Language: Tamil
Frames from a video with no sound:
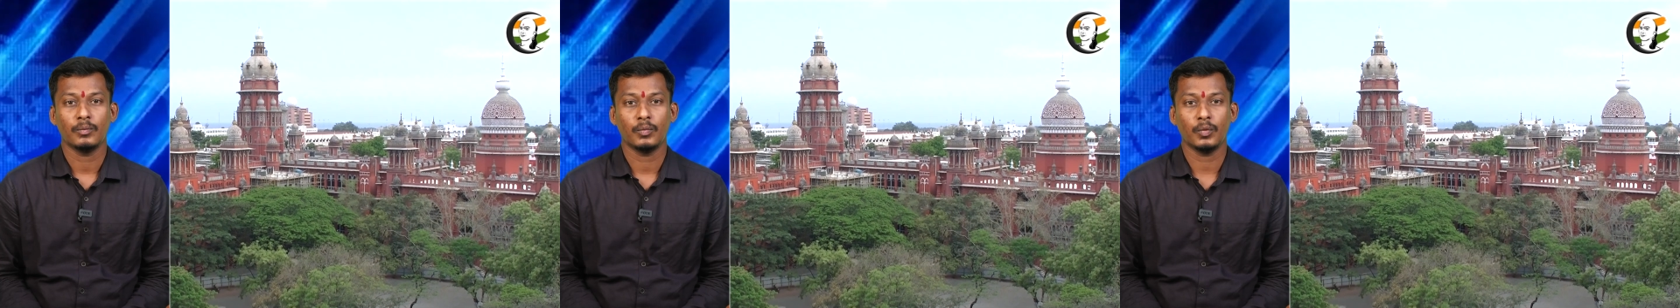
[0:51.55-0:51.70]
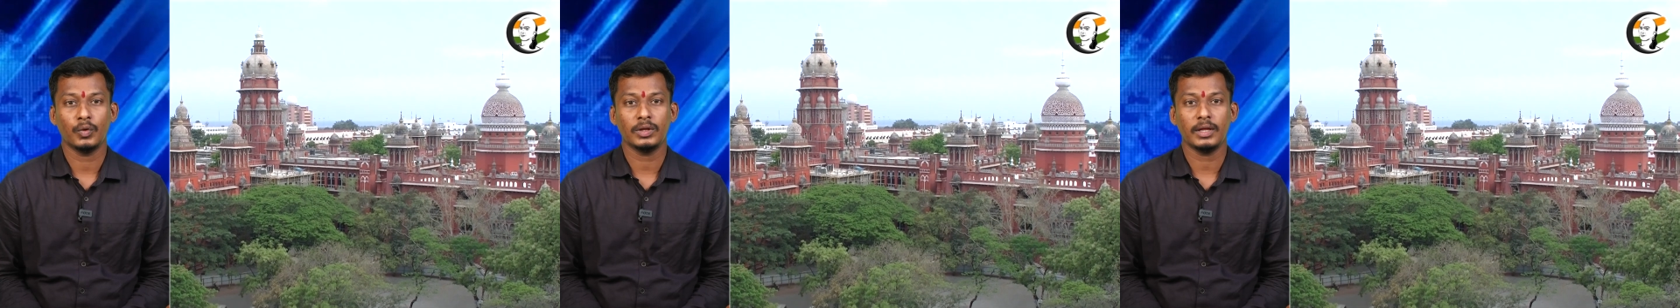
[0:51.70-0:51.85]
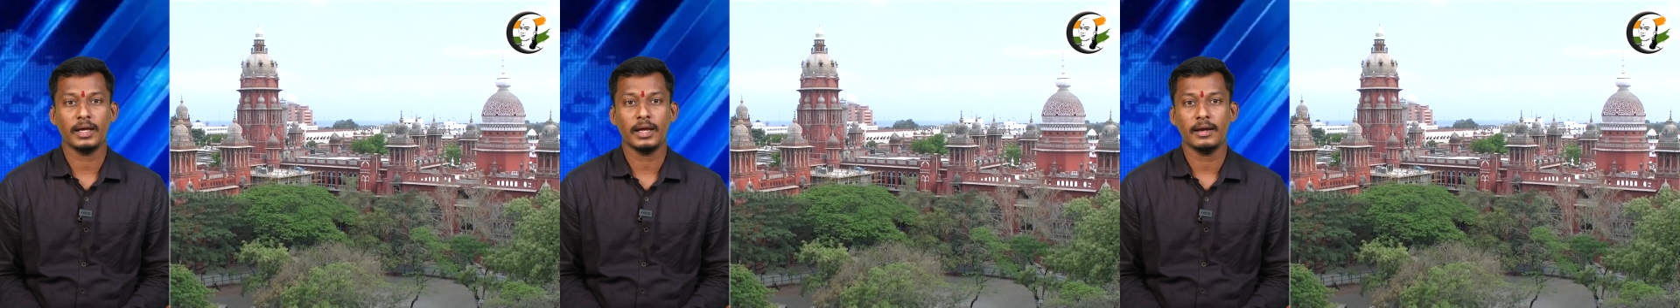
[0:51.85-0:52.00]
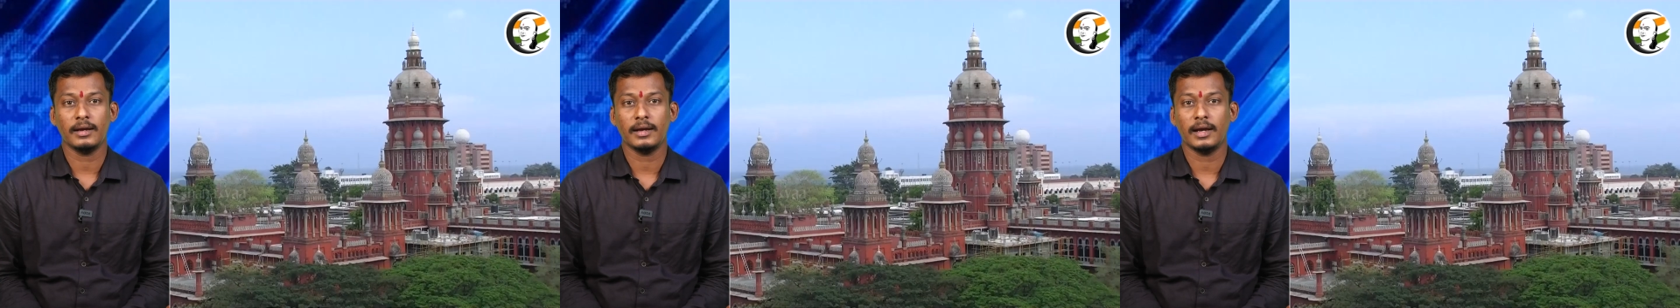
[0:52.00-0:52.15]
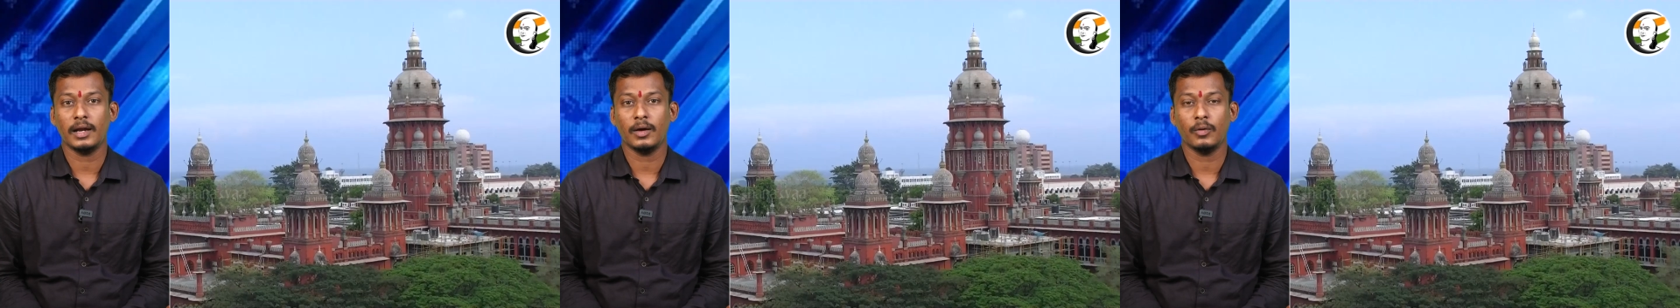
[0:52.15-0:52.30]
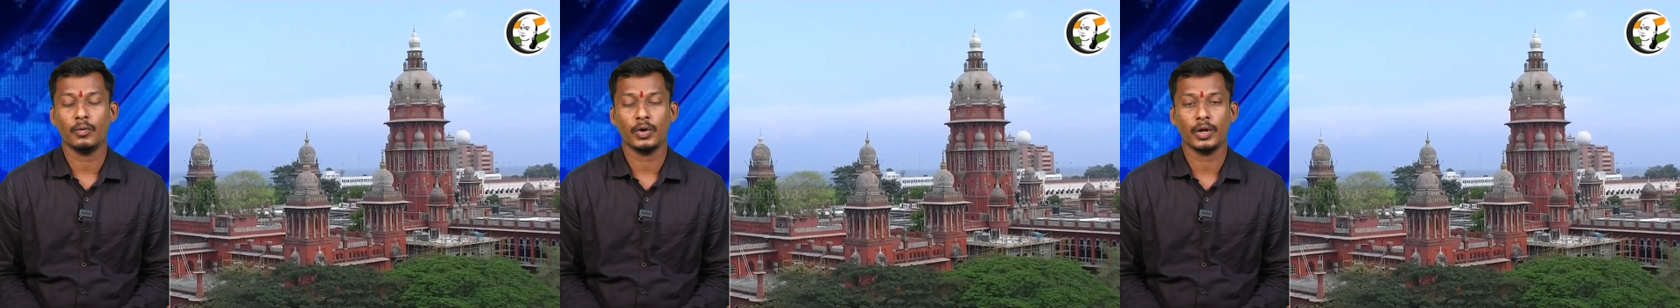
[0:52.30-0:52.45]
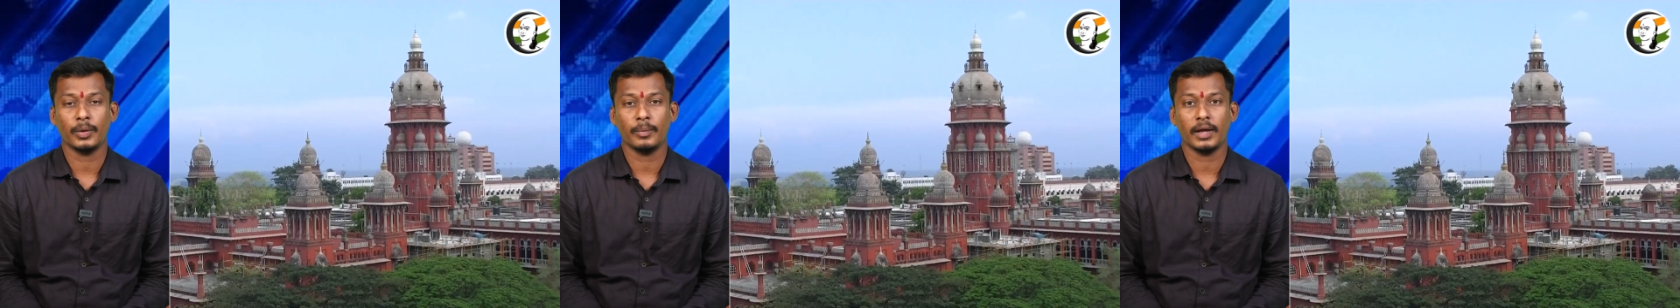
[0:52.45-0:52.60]
முந்தைய நில
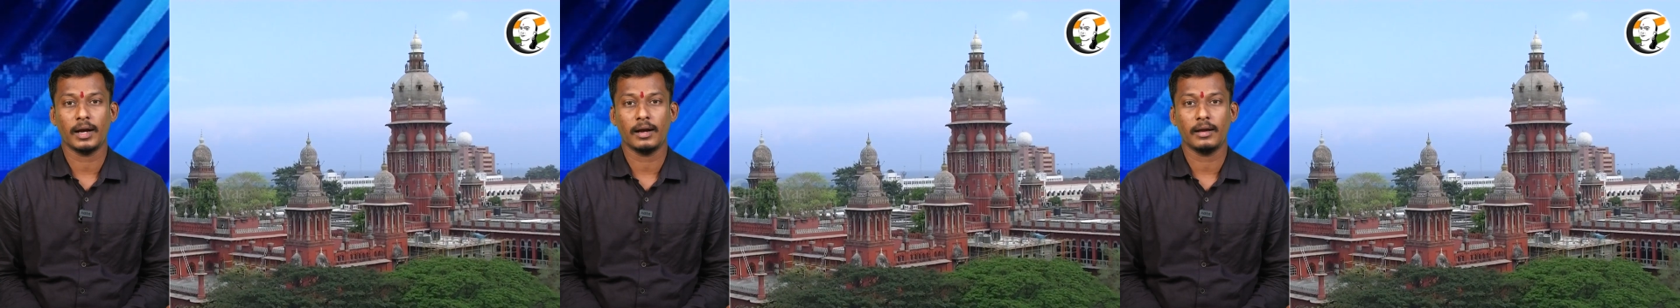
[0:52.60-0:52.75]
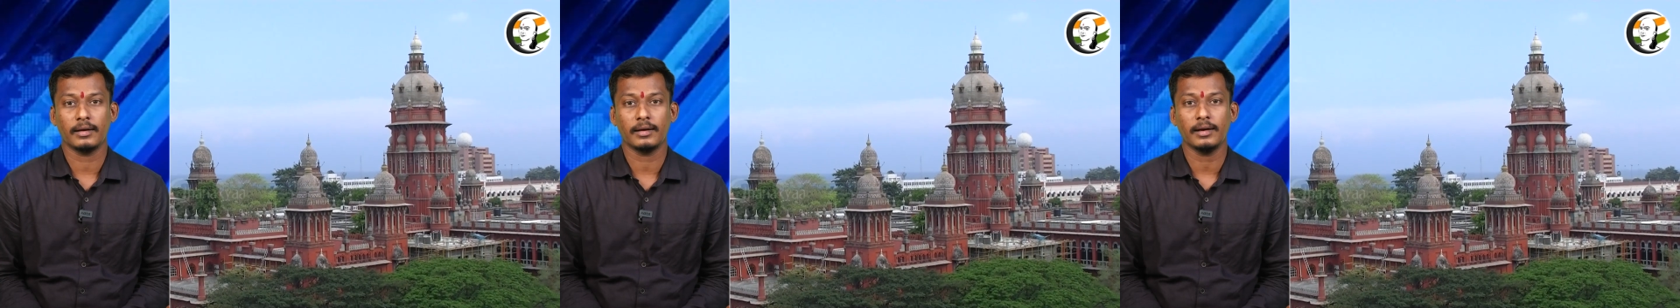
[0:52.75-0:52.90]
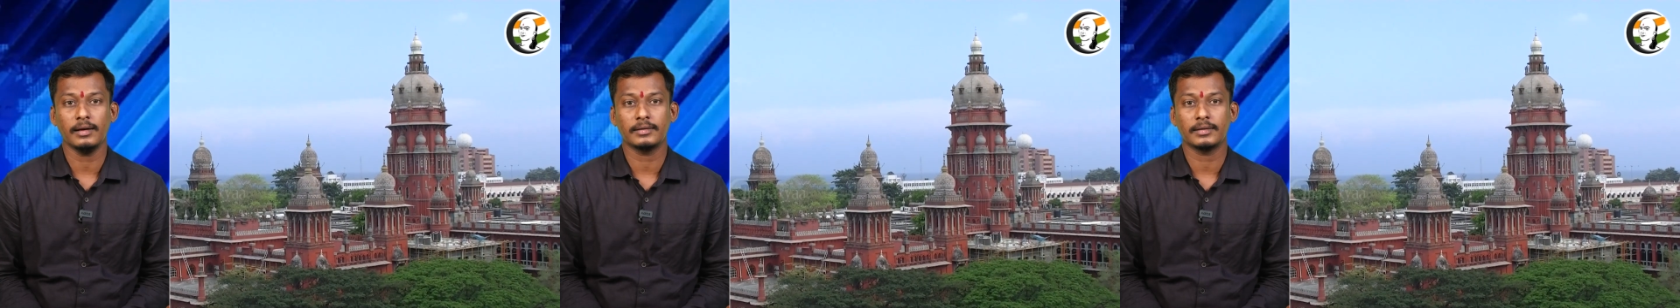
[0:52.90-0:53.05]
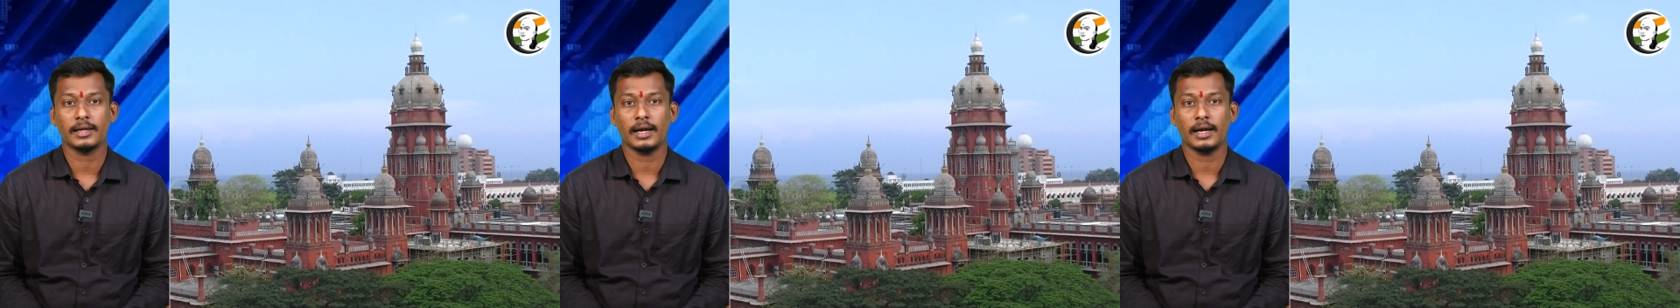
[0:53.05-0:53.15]
உரிமையாளர்கள்